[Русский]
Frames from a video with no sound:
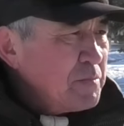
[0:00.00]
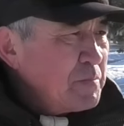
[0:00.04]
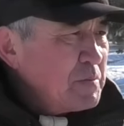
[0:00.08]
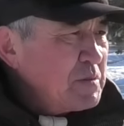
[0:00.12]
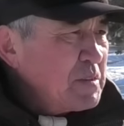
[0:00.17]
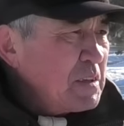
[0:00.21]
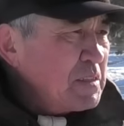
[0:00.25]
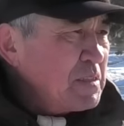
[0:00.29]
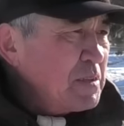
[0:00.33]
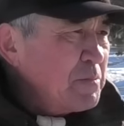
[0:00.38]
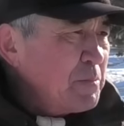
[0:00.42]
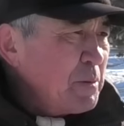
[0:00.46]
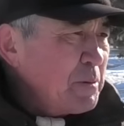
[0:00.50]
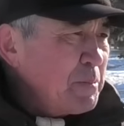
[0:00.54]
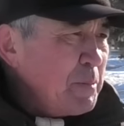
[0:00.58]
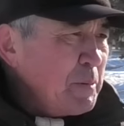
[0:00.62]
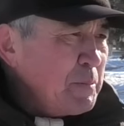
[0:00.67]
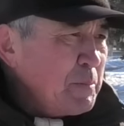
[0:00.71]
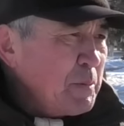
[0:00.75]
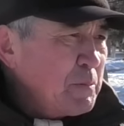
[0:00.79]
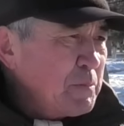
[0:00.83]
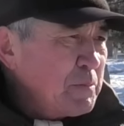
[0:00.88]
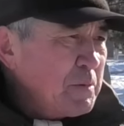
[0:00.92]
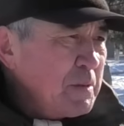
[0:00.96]
50
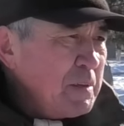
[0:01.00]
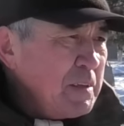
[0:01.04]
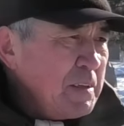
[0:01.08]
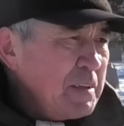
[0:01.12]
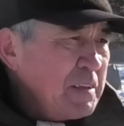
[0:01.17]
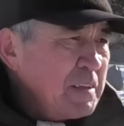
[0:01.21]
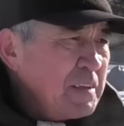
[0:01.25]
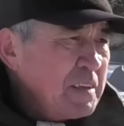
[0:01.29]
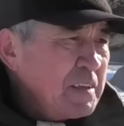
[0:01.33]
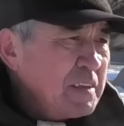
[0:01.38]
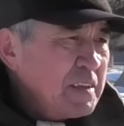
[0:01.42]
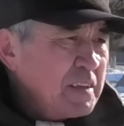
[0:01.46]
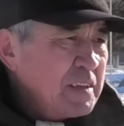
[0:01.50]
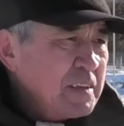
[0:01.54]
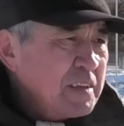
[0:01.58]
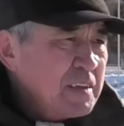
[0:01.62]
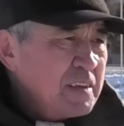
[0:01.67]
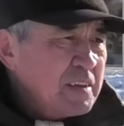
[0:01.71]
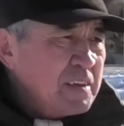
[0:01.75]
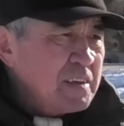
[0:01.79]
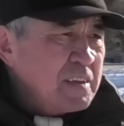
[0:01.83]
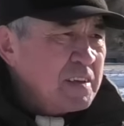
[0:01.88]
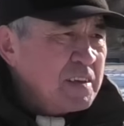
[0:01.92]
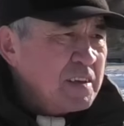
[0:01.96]
МРФ, по-моему, да?
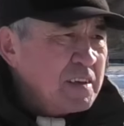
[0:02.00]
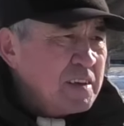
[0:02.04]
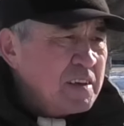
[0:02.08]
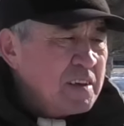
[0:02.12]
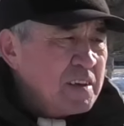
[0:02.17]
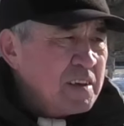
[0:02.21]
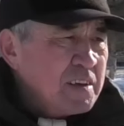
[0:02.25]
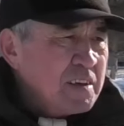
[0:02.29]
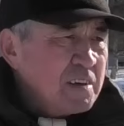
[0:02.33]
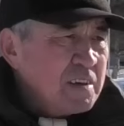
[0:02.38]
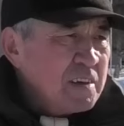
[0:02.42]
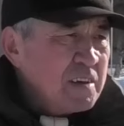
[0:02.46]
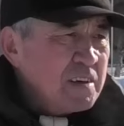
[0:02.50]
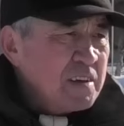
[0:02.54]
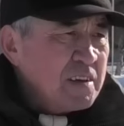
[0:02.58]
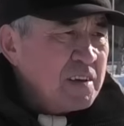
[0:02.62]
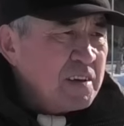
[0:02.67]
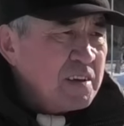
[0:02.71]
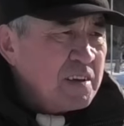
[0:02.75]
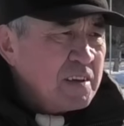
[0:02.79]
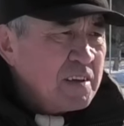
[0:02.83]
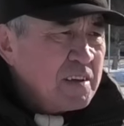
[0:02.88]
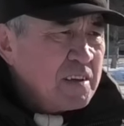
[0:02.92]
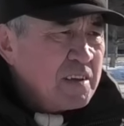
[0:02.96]
А
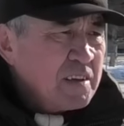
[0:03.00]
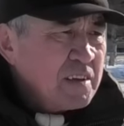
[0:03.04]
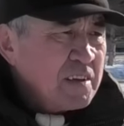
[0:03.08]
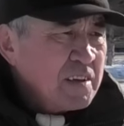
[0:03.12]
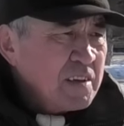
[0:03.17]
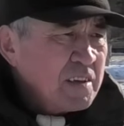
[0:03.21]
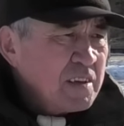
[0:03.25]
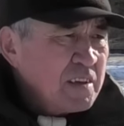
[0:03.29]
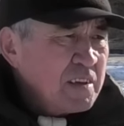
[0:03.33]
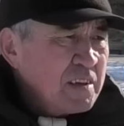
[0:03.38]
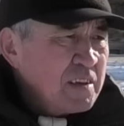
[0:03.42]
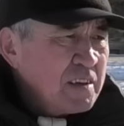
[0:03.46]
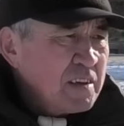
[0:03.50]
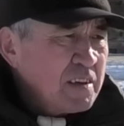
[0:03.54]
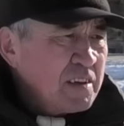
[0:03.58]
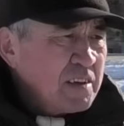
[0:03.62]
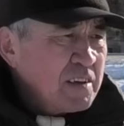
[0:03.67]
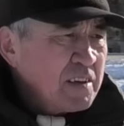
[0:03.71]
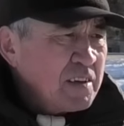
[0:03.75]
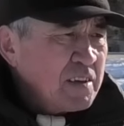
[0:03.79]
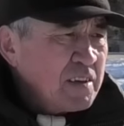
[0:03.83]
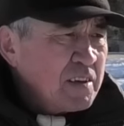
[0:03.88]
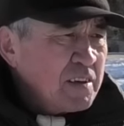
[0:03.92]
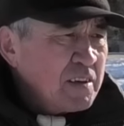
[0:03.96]
там зависит
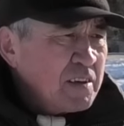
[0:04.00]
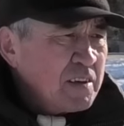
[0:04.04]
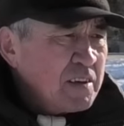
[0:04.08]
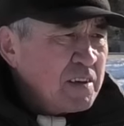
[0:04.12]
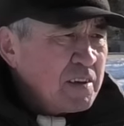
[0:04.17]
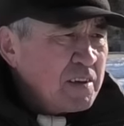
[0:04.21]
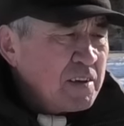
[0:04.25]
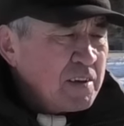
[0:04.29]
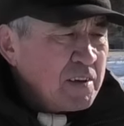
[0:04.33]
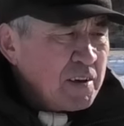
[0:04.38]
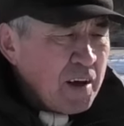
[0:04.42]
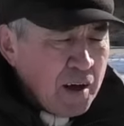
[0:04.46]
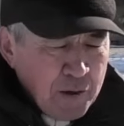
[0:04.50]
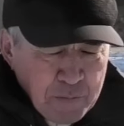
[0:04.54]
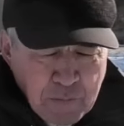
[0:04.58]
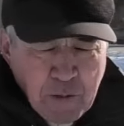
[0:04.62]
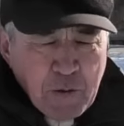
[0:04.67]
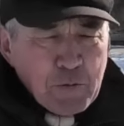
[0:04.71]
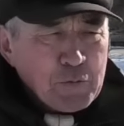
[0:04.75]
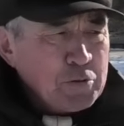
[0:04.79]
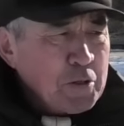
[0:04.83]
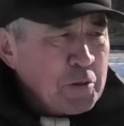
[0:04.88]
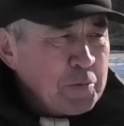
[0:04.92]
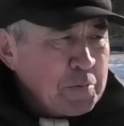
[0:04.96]
от какой? А у
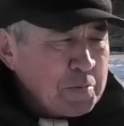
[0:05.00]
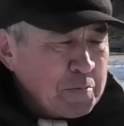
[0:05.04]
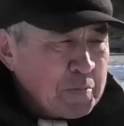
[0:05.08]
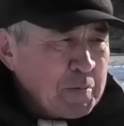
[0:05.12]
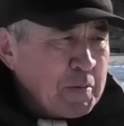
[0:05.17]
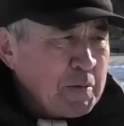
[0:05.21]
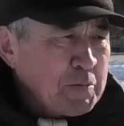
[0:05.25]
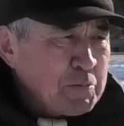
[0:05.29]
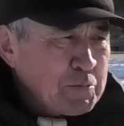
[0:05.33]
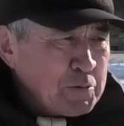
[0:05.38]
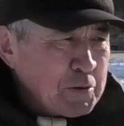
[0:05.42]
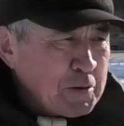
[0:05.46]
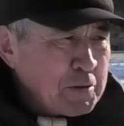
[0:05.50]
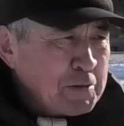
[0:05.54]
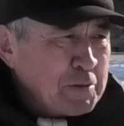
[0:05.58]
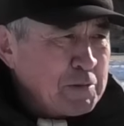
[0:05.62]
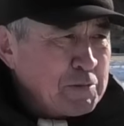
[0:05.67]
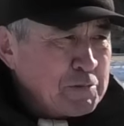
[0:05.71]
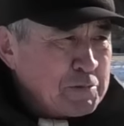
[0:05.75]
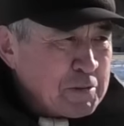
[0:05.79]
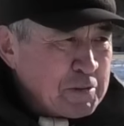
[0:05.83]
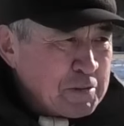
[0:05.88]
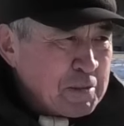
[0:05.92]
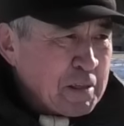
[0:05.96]
меня уже там уже,
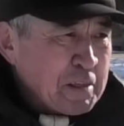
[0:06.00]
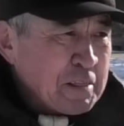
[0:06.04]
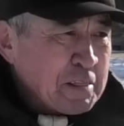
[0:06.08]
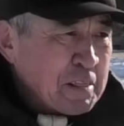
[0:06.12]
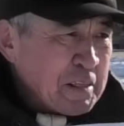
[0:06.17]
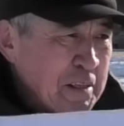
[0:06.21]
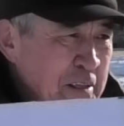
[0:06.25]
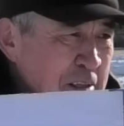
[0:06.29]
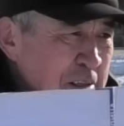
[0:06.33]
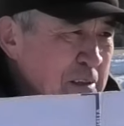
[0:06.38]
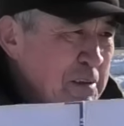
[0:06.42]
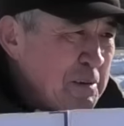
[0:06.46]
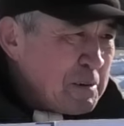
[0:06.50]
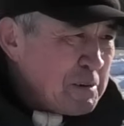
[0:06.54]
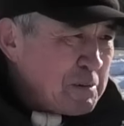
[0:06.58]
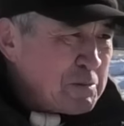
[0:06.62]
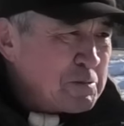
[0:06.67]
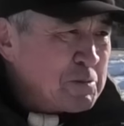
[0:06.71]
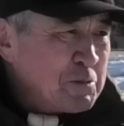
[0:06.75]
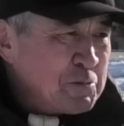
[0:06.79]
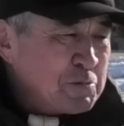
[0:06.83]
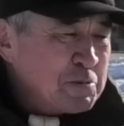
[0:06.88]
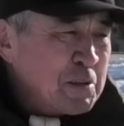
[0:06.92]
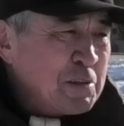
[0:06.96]
уже так,
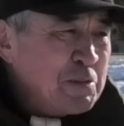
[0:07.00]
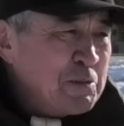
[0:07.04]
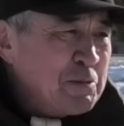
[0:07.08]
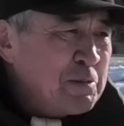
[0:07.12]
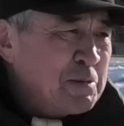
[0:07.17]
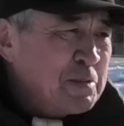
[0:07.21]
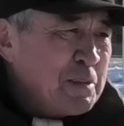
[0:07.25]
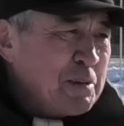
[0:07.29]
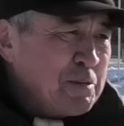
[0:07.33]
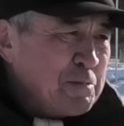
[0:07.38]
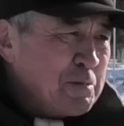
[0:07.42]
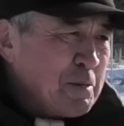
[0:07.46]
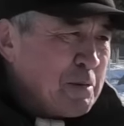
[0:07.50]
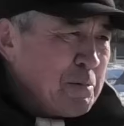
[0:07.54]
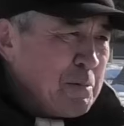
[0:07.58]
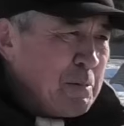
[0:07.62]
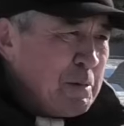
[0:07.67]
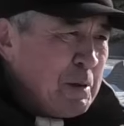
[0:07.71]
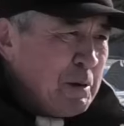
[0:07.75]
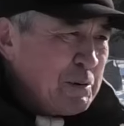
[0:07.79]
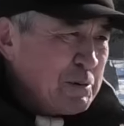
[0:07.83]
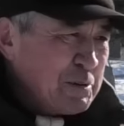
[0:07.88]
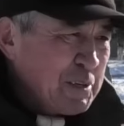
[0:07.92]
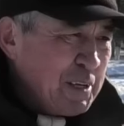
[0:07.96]
уже установлен тариф для
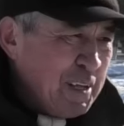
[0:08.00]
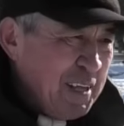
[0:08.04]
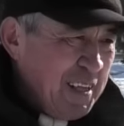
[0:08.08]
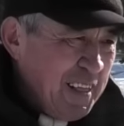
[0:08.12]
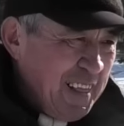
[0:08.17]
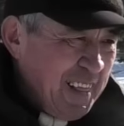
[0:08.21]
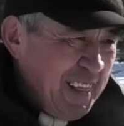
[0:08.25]
меня уже.